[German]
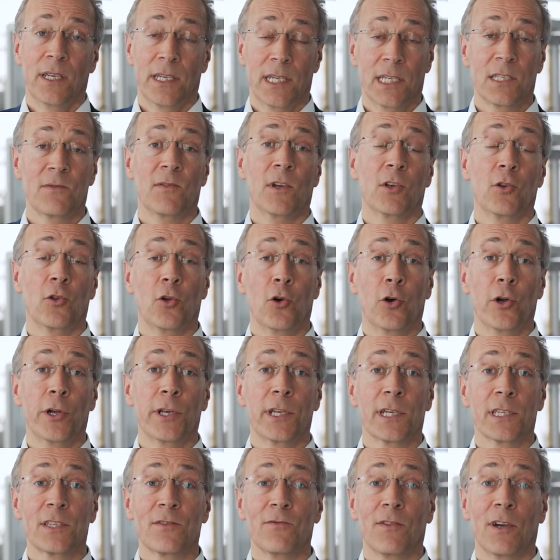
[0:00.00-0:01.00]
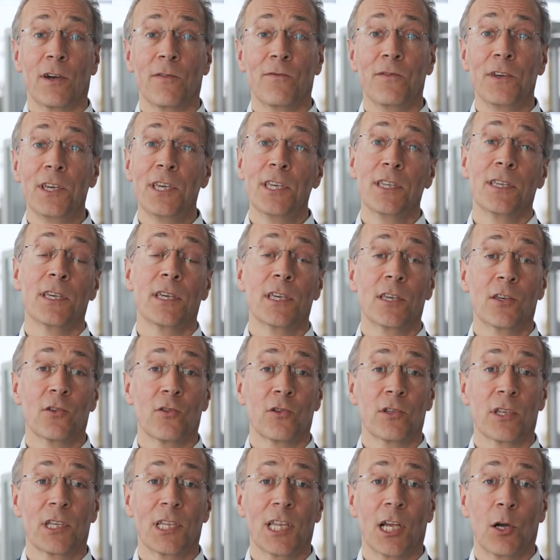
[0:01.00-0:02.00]
Das war neu, das war wichtig
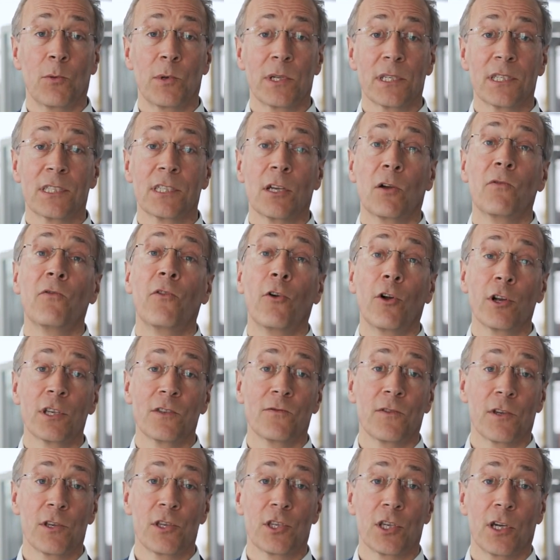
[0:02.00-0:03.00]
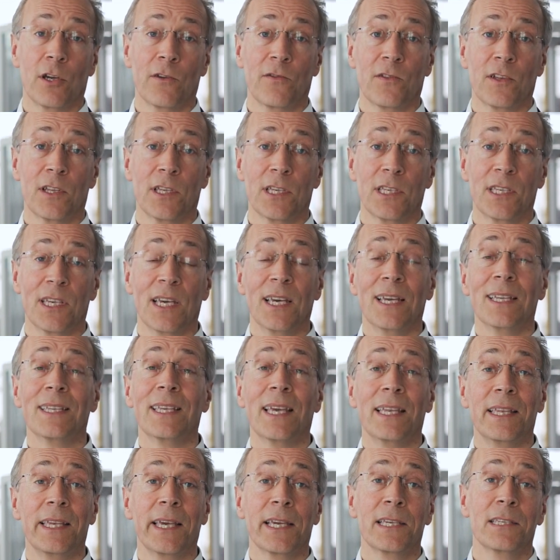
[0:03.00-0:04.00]
und ich glaube, das ist auch volkswirtschaftlich
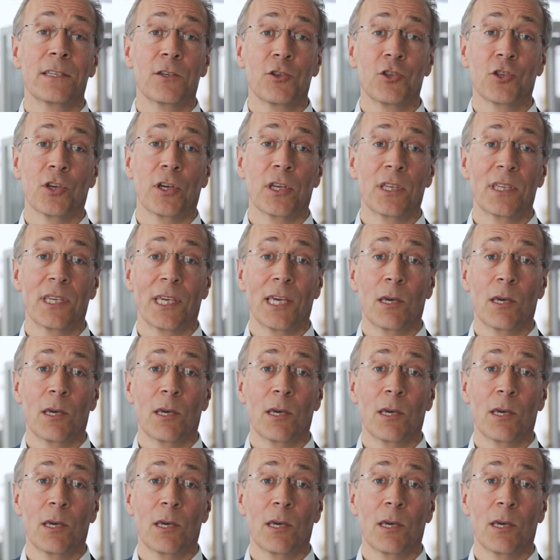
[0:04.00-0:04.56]
der nächste Schritt,